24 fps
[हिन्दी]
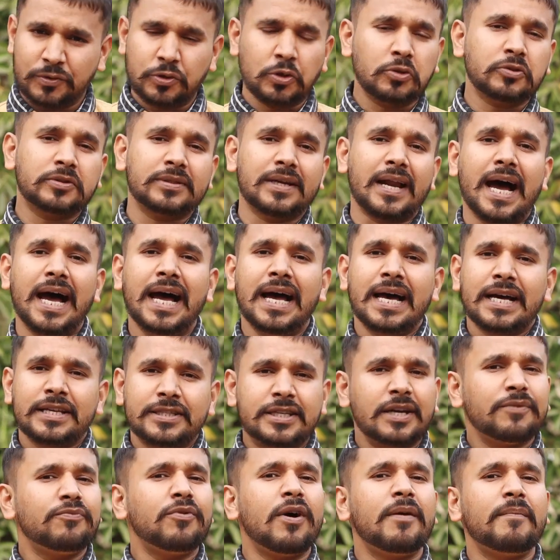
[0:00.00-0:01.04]
दूसरा
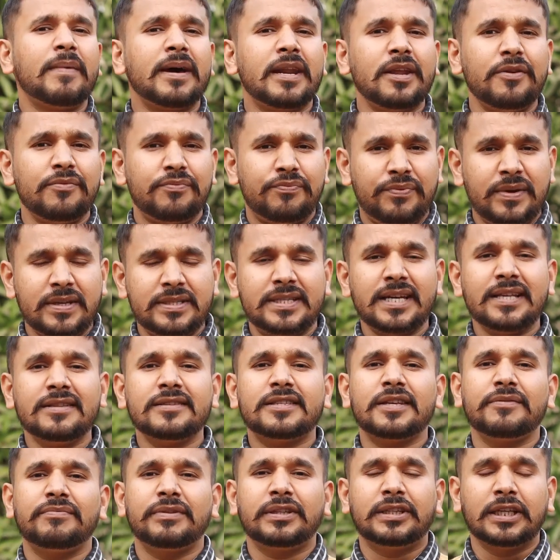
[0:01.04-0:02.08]
जब वो हमारे
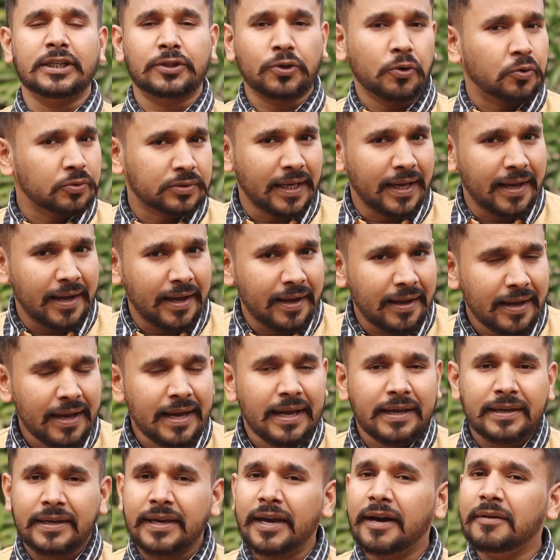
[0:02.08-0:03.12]
विजन से विदित होते हैं
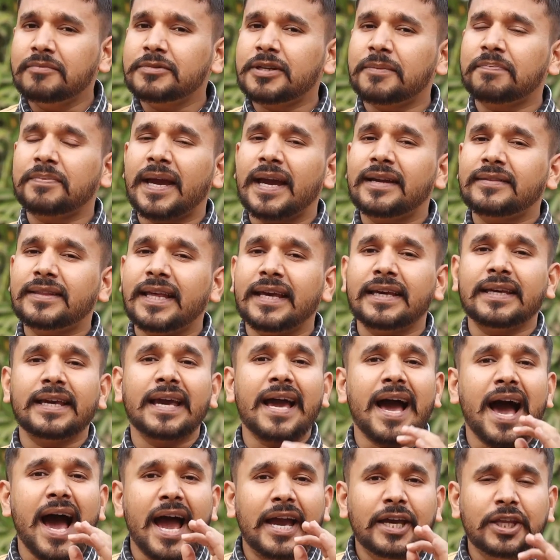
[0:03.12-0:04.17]
कि हम जब कहते हैं
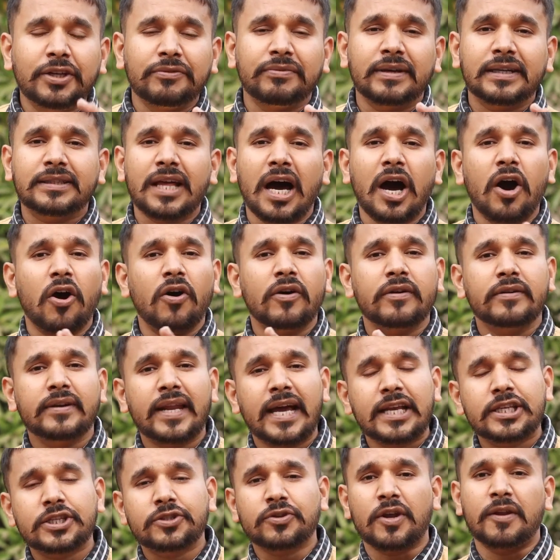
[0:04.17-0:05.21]
कि आयुर्वेदा और
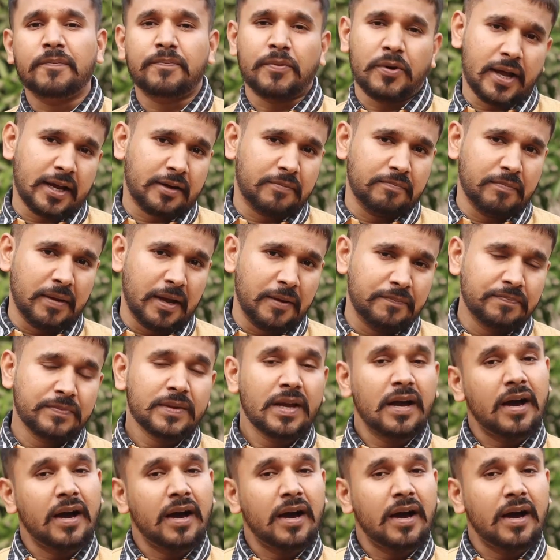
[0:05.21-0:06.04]
नेचुरल प्रोडक्ट में